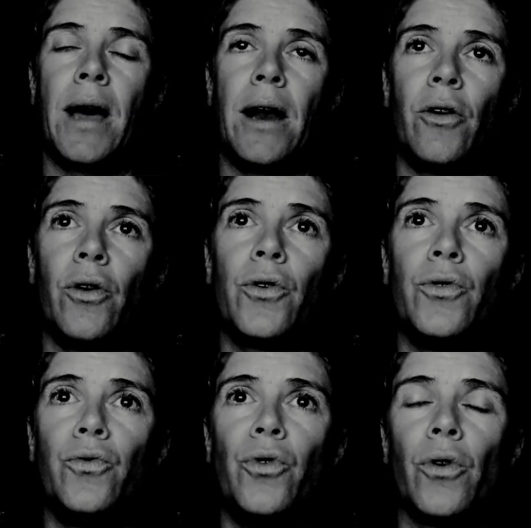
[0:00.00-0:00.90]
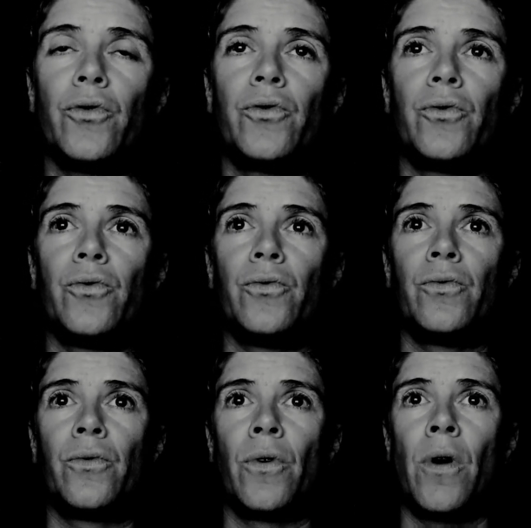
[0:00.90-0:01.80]
Alors que nous dansons,
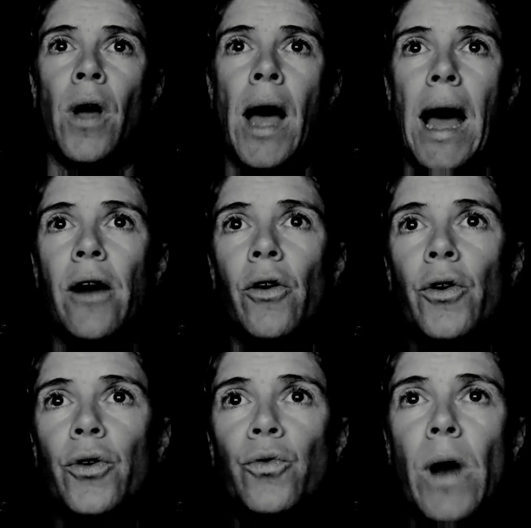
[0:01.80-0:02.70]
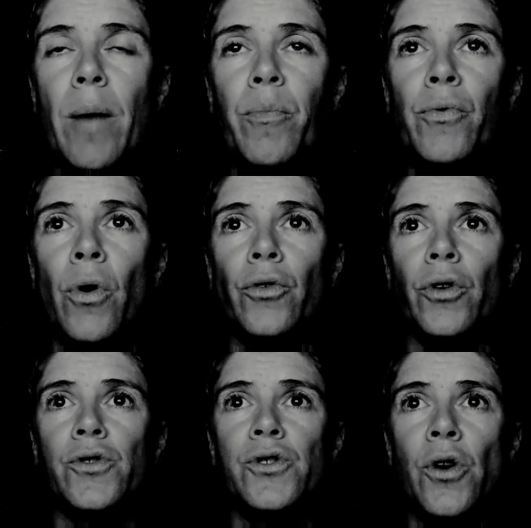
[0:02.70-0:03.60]
alors que nous lapons en
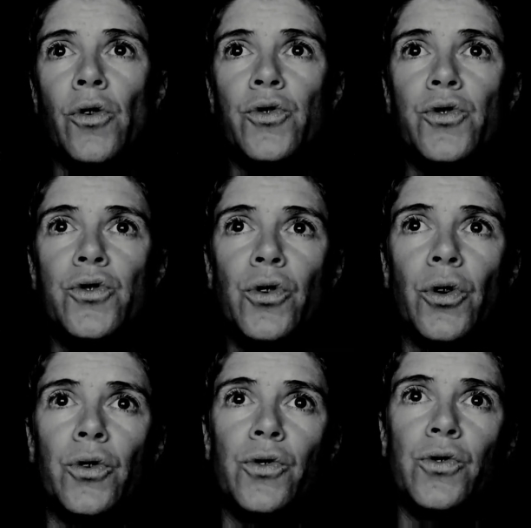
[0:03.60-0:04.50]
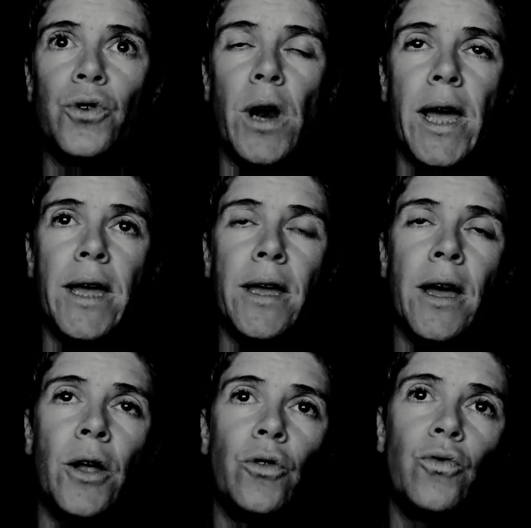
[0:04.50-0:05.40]
dansant le sucre du soleil,
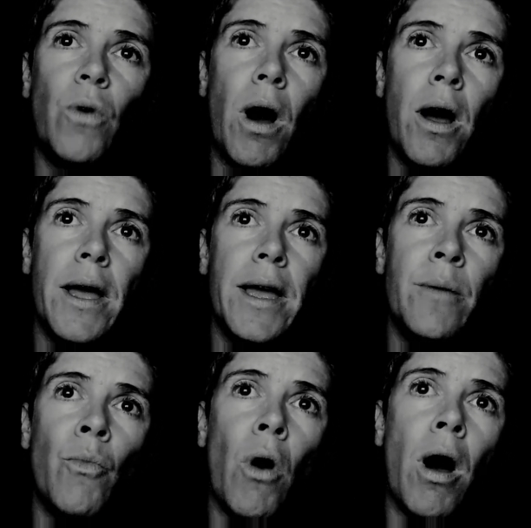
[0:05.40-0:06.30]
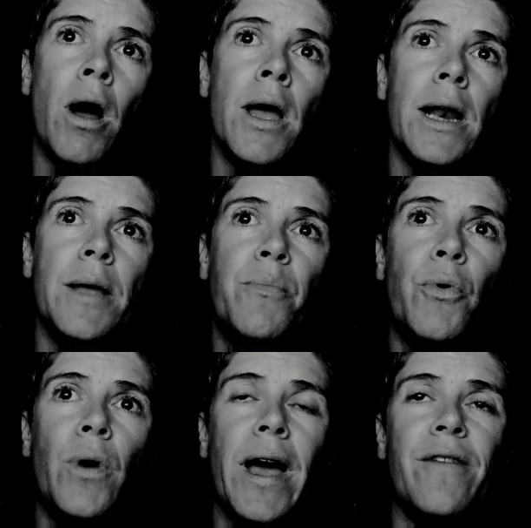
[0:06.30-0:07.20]
toi et moi, les
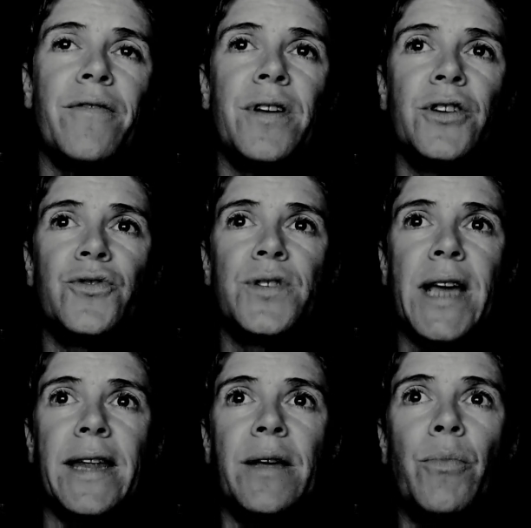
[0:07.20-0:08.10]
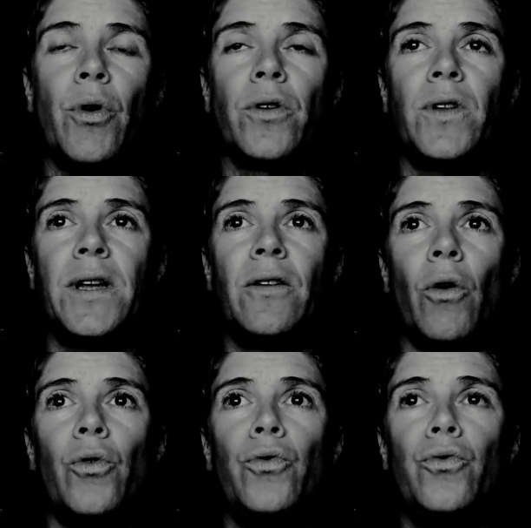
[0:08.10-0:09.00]
peaux gavées jusqu'à déborder dans
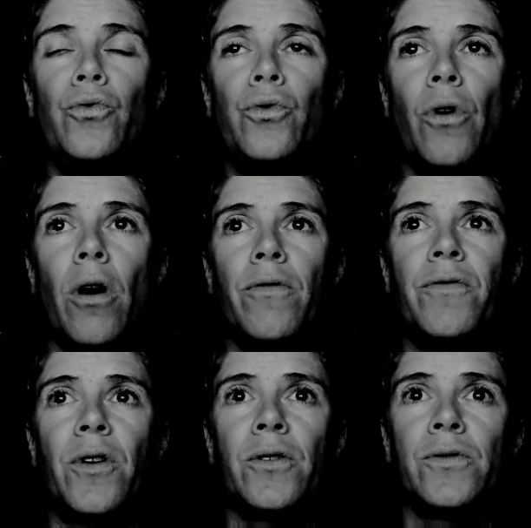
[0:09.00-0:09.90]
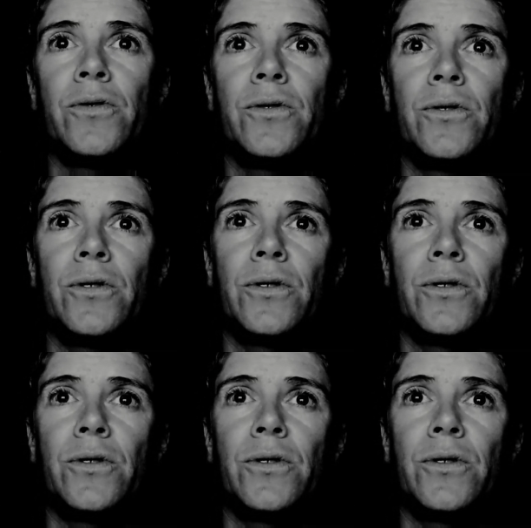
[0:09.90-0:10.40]
le nous de l'enfance